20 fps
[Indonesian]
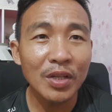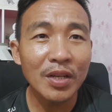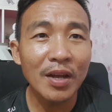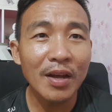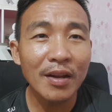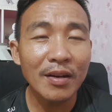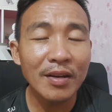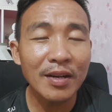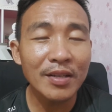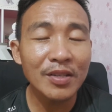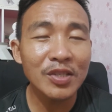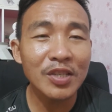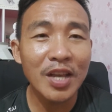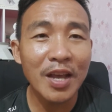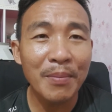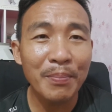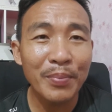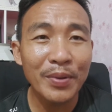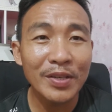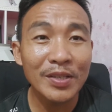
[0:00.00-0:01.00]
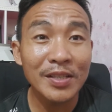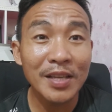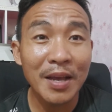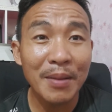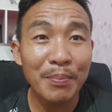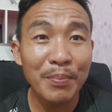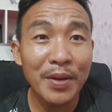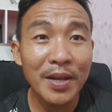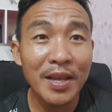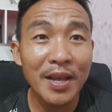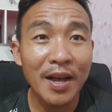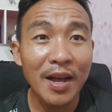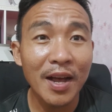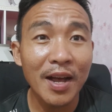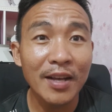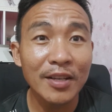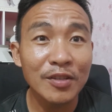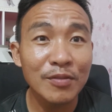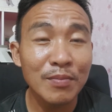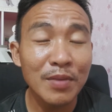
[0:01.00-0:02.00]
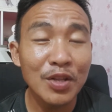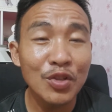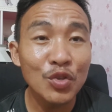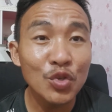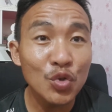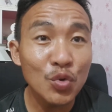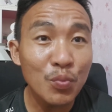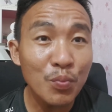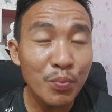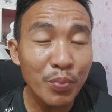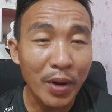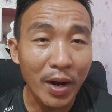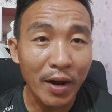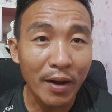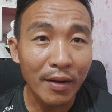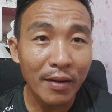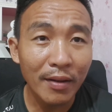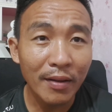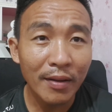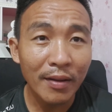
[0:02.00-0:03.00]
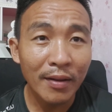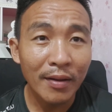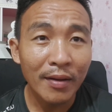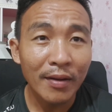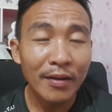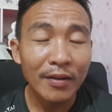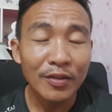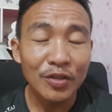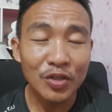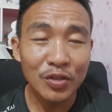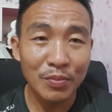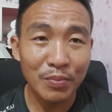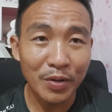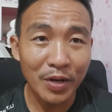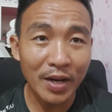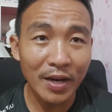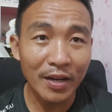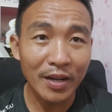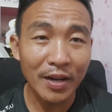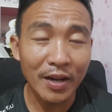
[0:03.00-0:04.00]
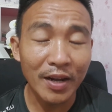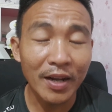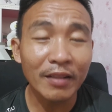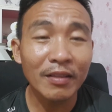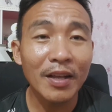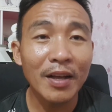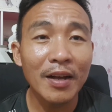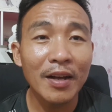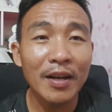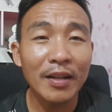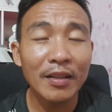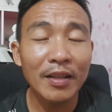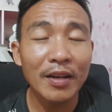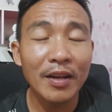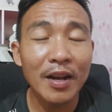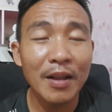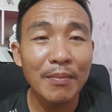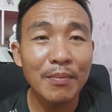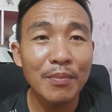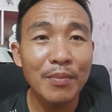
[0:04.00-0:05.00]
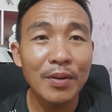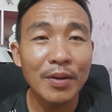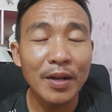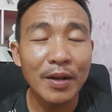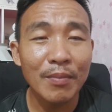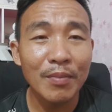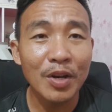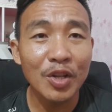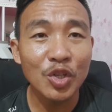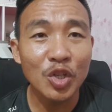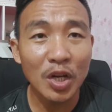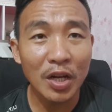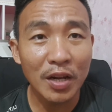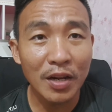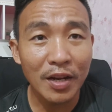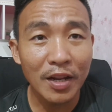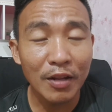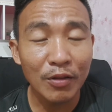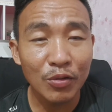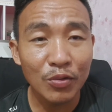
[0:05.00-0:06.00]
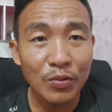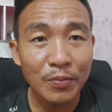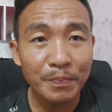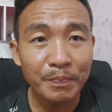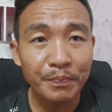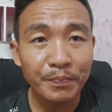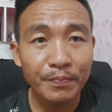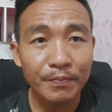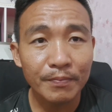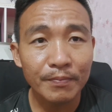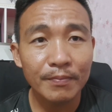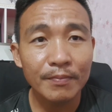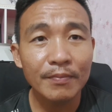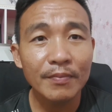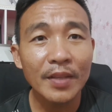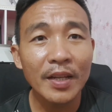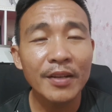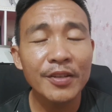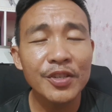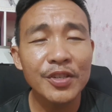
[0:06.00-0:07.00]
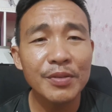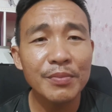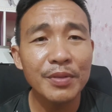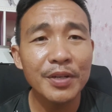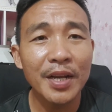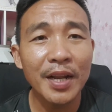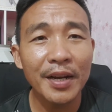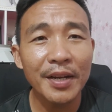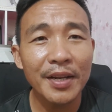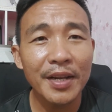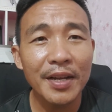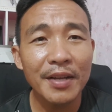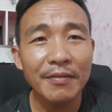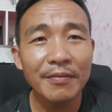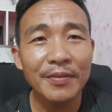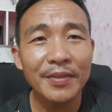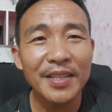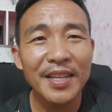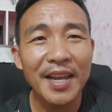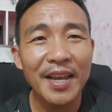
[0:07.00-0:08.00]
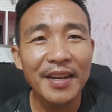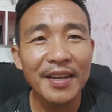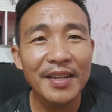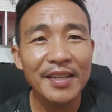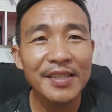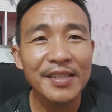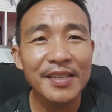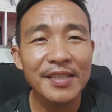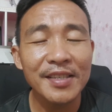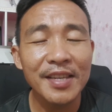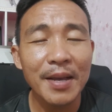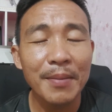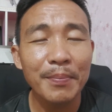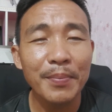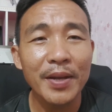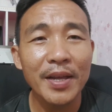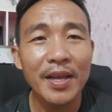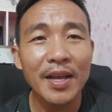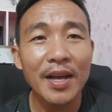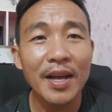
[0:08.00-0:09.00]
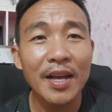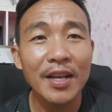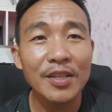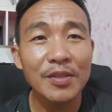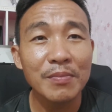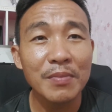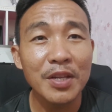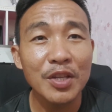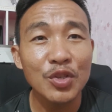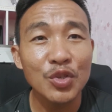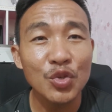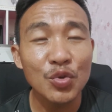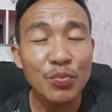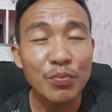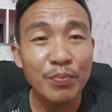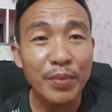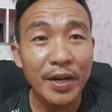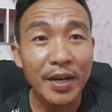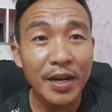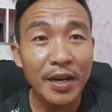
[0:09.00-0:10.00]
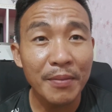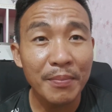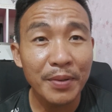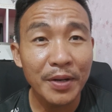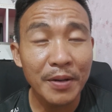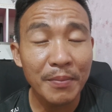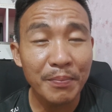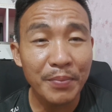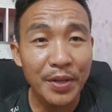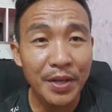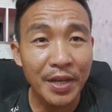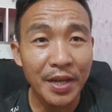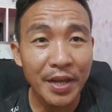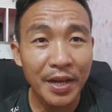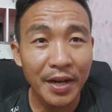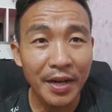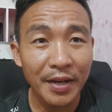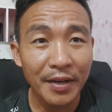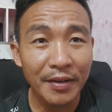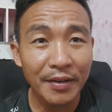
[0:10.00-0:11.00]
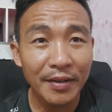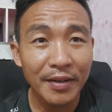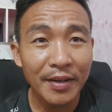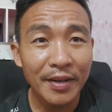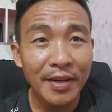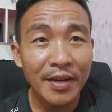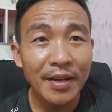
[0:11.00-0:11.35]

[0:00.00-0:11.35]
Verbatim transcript: tiada siapa-siapa yang Azmin jumpa. Sebenarnya kata-kata dalam uh, eh, Malaysia kini itu sebenarnya tiada sesiapa yang Azmin jumpa daripada PKR